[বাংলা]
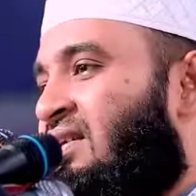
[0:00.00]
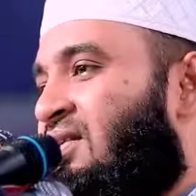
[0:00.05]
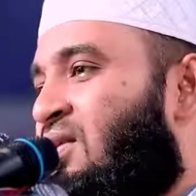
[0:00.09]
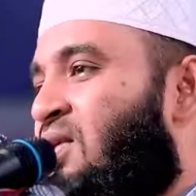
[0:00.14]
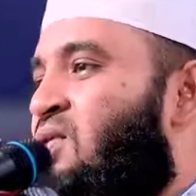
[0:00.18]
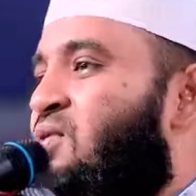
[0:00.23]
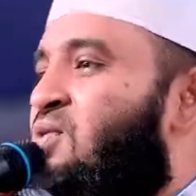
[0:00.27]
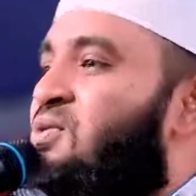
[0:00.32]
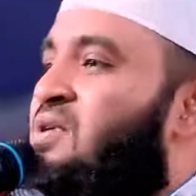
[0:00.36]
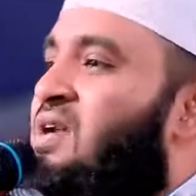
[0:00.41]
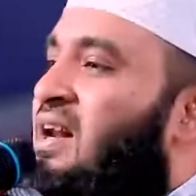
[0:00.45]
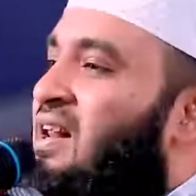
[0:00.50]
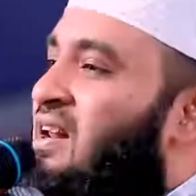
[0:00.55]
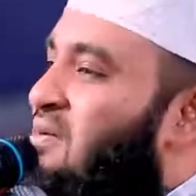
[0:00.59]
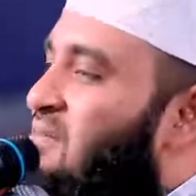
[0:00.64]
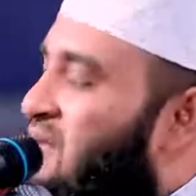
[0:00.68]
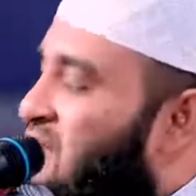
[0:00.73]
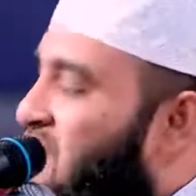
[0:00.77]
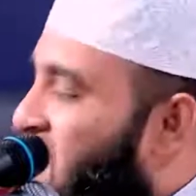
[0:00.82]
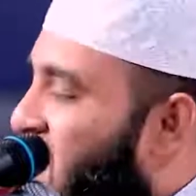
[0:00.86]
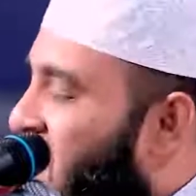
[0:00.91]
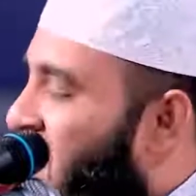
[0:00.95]
ওই কুঠারের
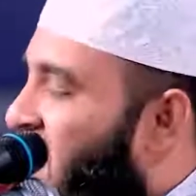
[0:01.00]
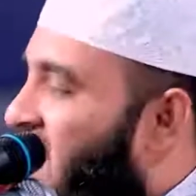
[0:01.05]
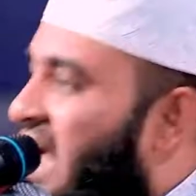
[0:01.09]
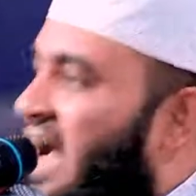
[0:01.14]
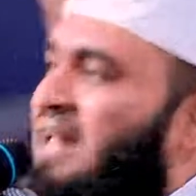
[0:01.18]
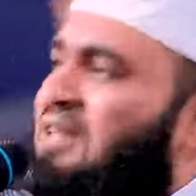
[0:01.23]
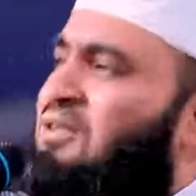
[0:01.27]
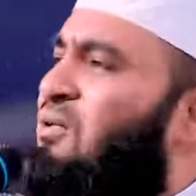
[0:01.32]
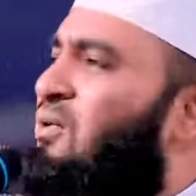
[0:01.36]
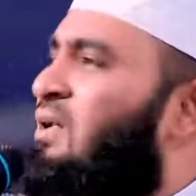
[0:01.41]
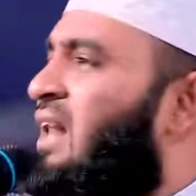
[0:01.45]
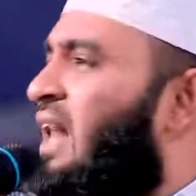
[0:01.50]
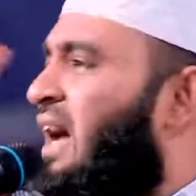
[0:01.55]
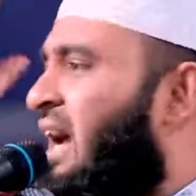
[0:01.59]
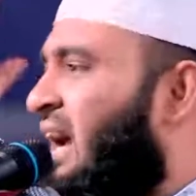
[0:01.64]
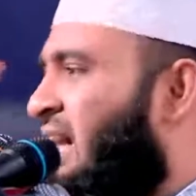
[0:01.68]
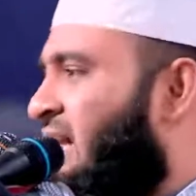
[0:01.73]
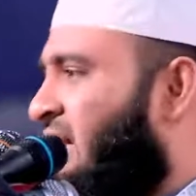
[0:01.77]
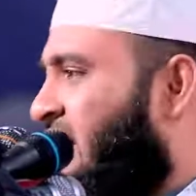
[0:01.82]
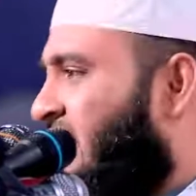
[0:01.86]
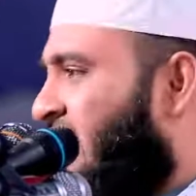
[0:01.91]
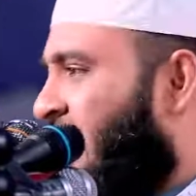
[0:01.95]
ভেতরে একটা হাতল
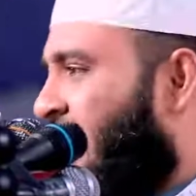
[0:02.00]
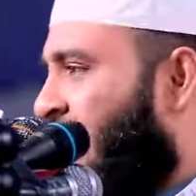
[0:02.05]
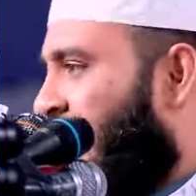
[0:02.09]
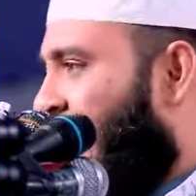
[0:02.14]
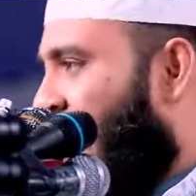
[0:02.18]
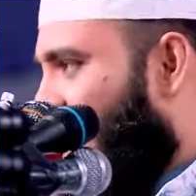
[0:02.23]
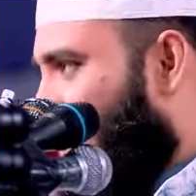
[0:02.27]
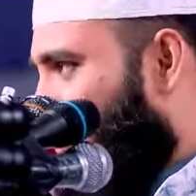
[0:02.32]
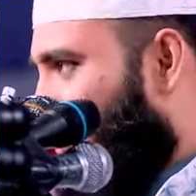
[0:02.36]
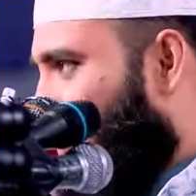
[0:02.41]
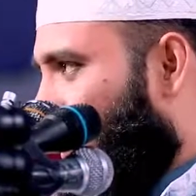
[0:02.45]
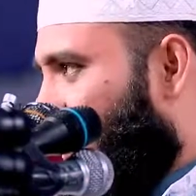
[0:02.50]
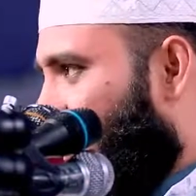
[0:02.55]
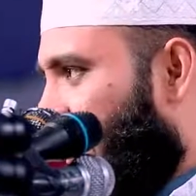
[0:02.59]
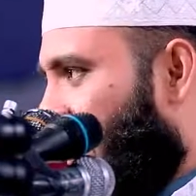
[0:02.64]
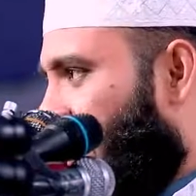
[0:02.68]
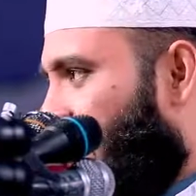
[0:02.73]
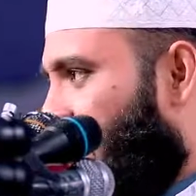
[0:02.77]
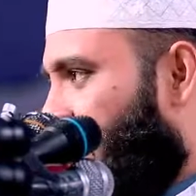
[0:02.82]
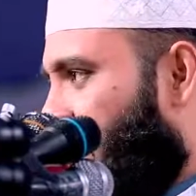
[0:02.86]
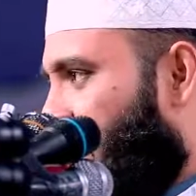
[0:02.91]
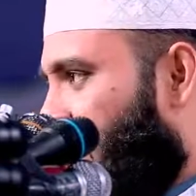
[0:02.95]
লাগাই দিলেন আর
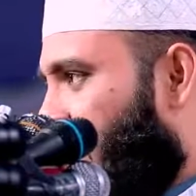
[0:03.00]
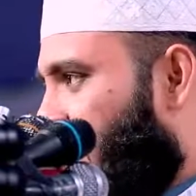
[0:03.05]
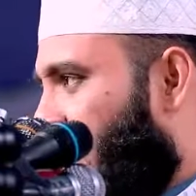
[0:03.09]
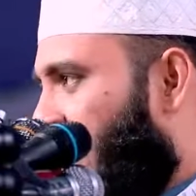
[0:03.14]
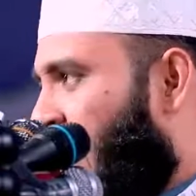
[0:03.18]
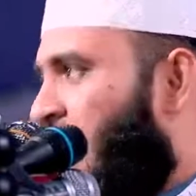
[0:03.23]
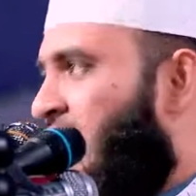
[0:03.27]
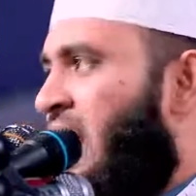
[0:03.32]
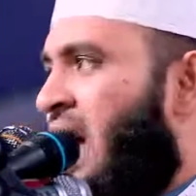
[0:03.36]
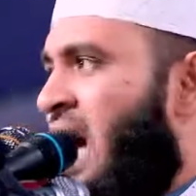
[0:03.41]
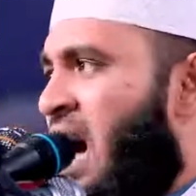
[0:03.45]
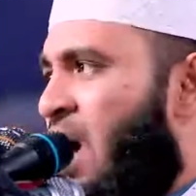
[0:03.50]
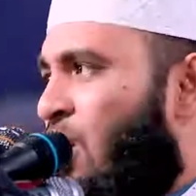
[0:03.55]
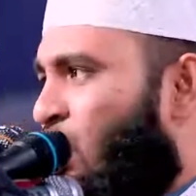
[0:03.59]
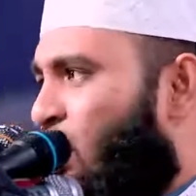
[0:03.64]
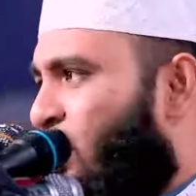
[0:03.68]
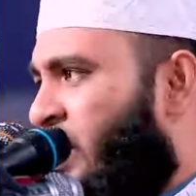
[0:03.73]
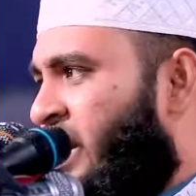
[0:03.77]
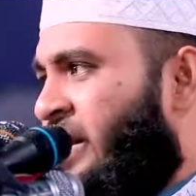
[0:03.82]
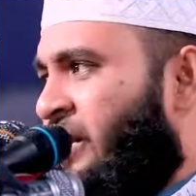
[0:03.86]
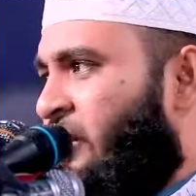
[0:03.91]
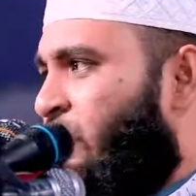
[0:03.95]
বললেন লা
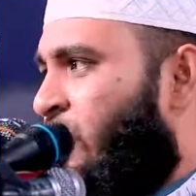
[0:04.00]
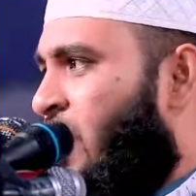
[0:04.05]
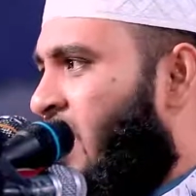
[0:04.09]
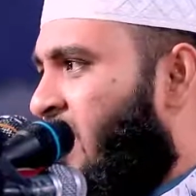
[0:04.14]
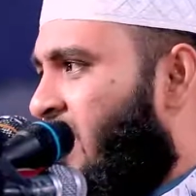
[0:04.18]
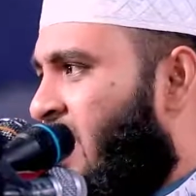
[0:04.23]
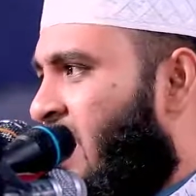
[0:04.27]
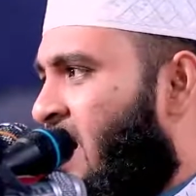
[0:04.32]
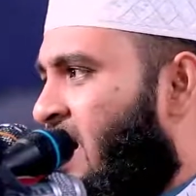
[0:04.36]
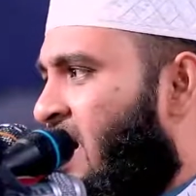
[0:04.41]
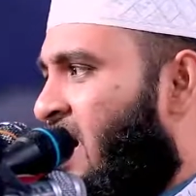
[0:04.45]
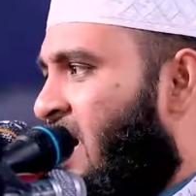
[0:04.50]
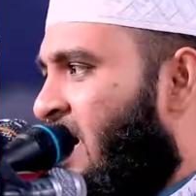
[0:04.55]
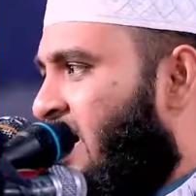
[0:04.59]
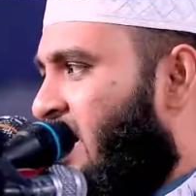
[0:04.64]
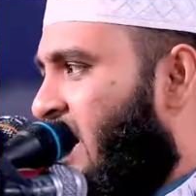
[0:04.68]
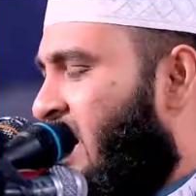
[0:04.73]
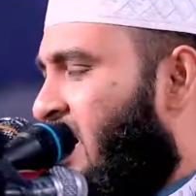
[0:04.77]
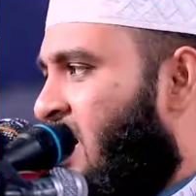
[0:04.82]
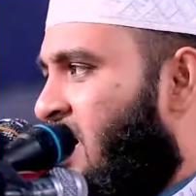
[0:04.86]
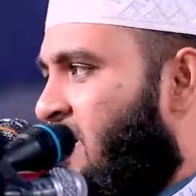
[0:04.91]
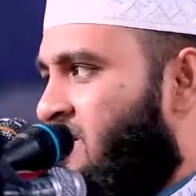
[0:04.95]
উরিদু আন
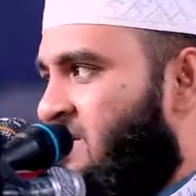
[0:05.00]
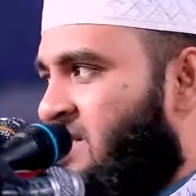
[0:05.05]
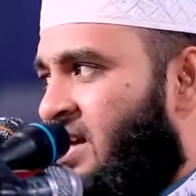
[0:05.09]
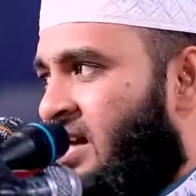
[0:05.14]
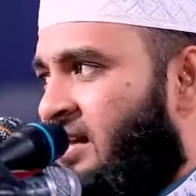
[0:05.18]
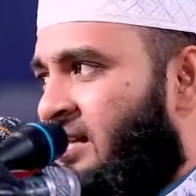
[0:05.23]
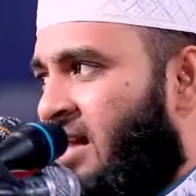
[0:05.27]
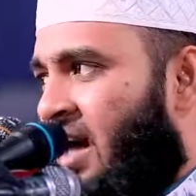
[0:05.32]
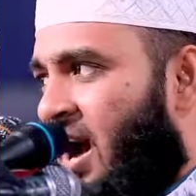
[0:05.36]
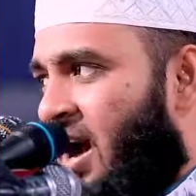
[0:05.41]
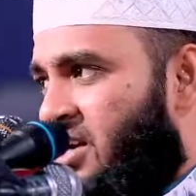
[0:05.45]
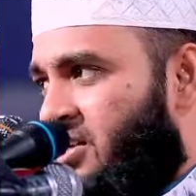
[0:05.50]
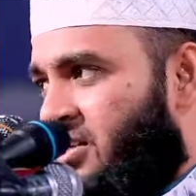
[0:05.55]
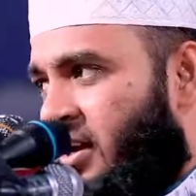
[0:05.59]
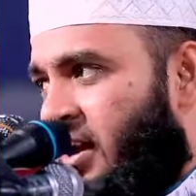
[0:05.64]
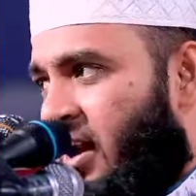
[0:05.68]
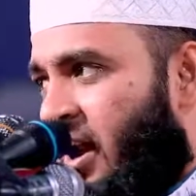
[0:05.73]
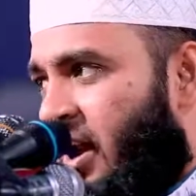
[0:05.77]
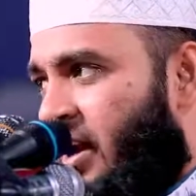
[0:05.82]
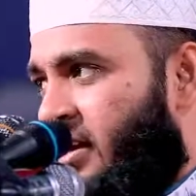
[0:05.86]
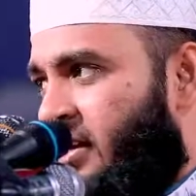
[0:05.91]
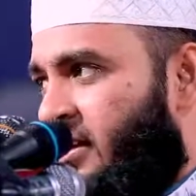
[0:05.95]
আরাকা খামসাতা
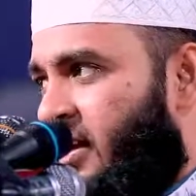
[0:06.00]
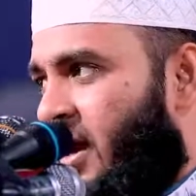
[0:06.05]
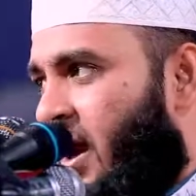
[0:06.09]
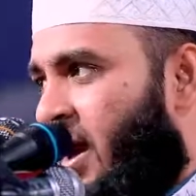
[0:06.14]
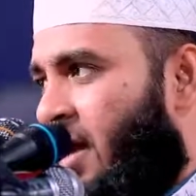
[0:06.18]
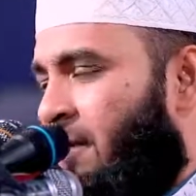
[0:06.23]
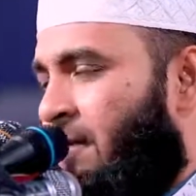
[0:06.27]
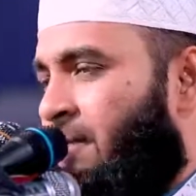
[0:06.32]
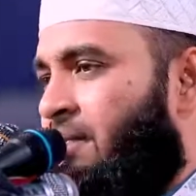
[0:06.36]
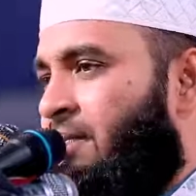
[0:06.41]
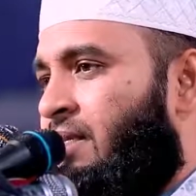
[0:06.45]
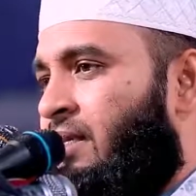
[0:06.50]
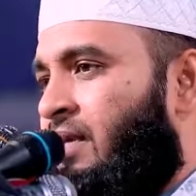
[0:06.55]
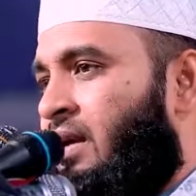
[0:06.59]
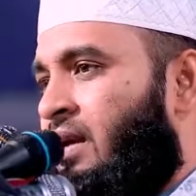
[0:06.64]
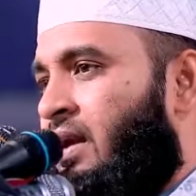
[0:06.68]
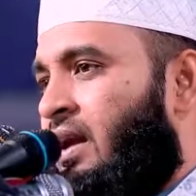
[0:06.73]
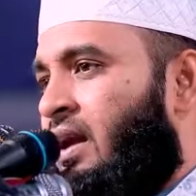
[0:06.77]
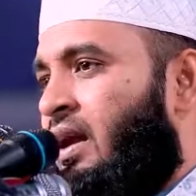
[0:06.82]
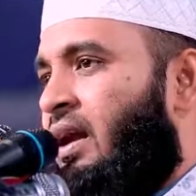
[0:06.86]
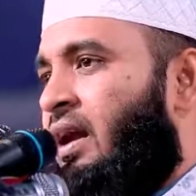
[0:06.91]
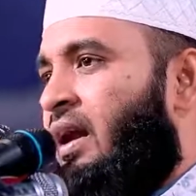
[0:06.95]
আশারা আইয়াম
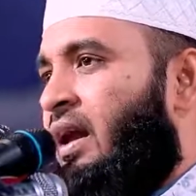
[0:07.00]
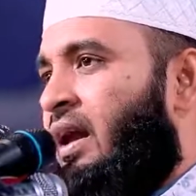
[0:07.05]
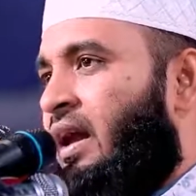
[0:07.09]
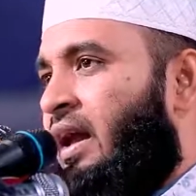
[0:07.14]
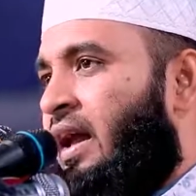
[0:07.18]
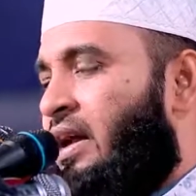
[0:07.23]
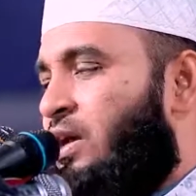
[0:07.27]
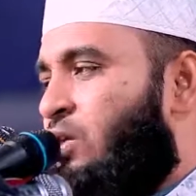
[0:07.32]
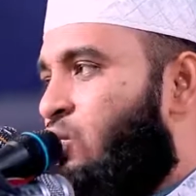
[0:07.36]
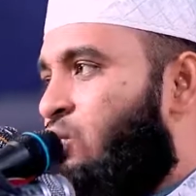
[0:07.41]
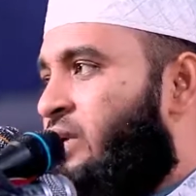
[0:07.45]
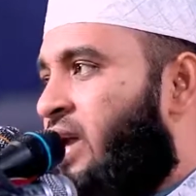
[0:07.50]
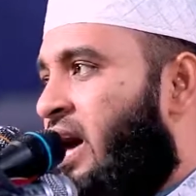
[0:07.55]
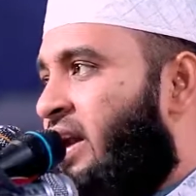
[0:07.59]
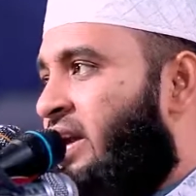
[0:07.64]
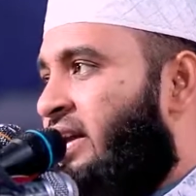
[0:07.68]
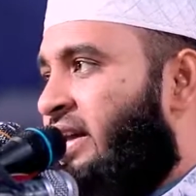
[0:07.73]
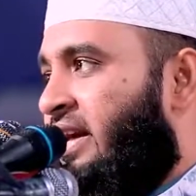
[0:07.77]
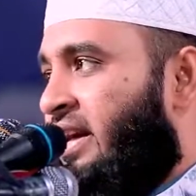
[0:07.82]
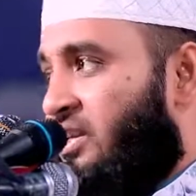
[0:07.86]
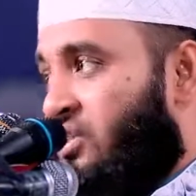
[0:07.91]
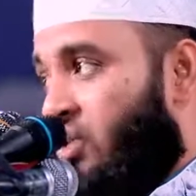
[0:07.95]
এই কুঠার
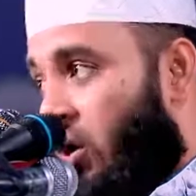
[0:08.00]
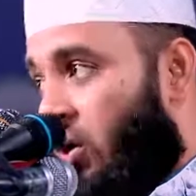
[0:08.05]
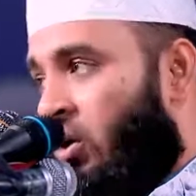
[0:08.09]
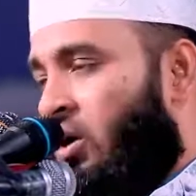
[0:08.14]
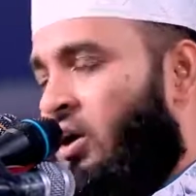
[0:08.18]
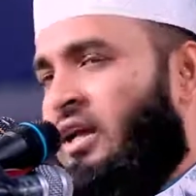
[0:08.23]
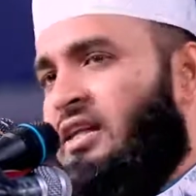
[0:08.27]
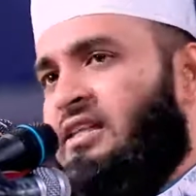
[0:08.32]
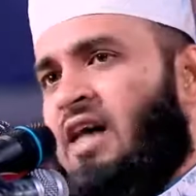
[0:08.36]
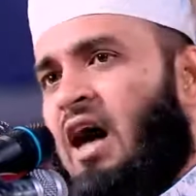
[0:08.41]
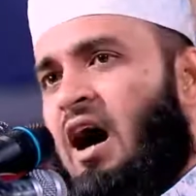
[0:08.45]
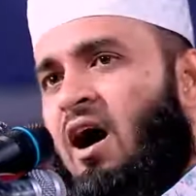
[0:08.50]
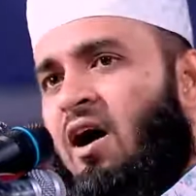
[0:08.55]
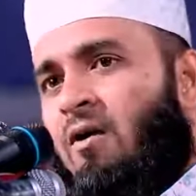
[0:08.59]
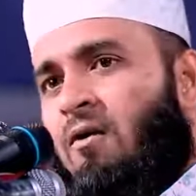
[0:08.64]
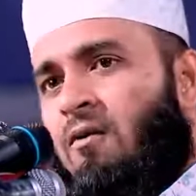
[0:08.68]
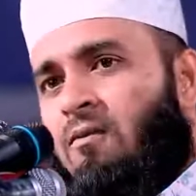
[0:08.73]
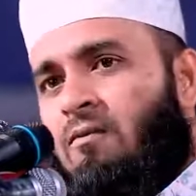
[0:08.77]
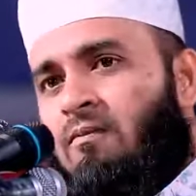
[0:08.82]
নিয়ে জঙ্গলে যাও